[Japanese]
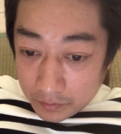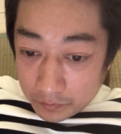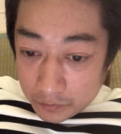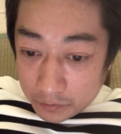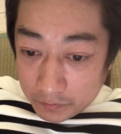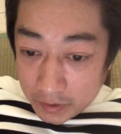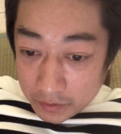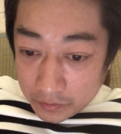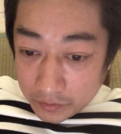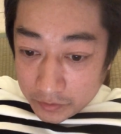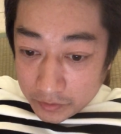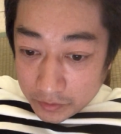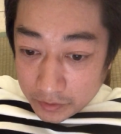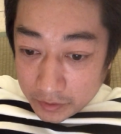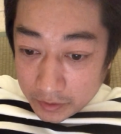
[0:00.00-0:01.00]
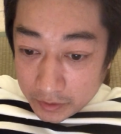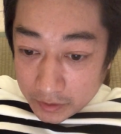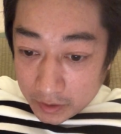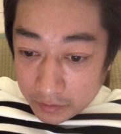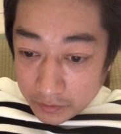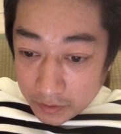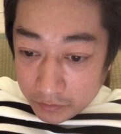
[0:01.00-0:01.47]
網膜の中心
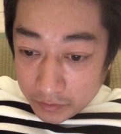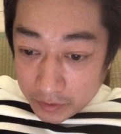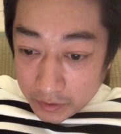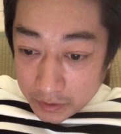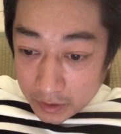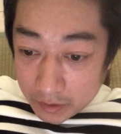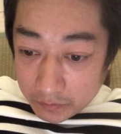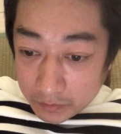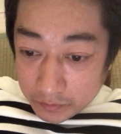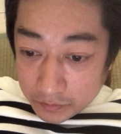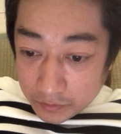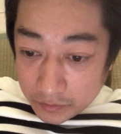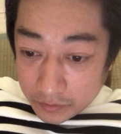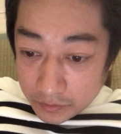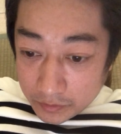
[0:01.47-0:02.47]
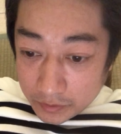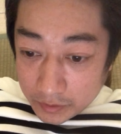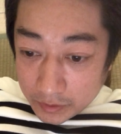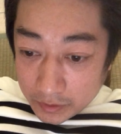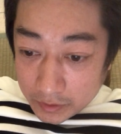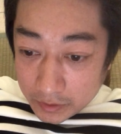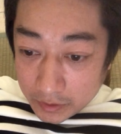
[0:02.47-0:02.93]
近くにある小さな部分、中
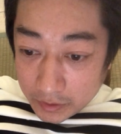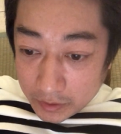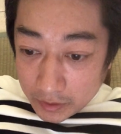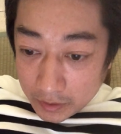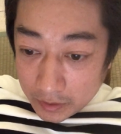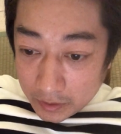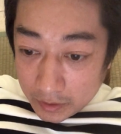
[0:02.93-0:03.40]
心視に